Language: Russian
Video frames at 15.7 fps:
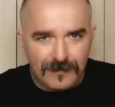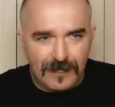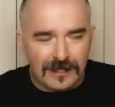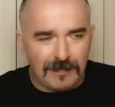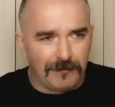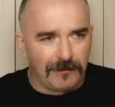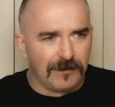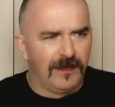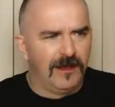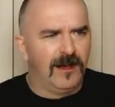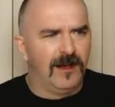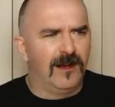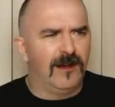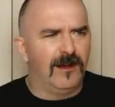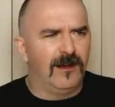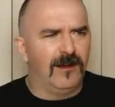Это был
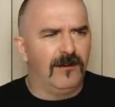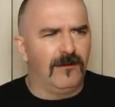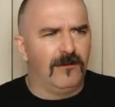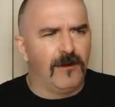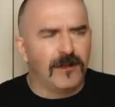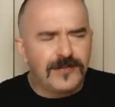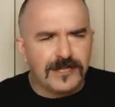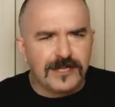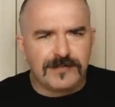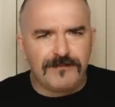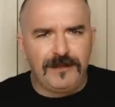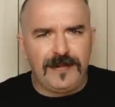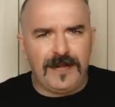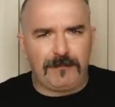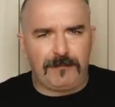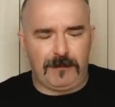очень
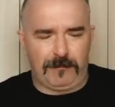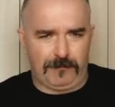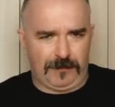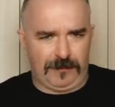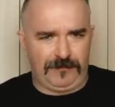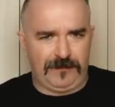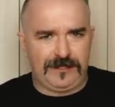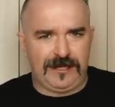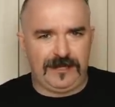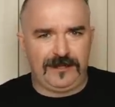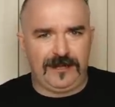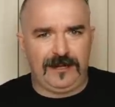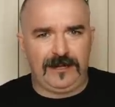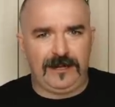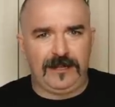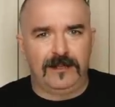свирепый
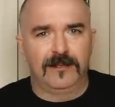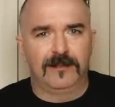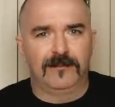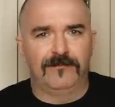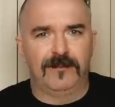профессиональный,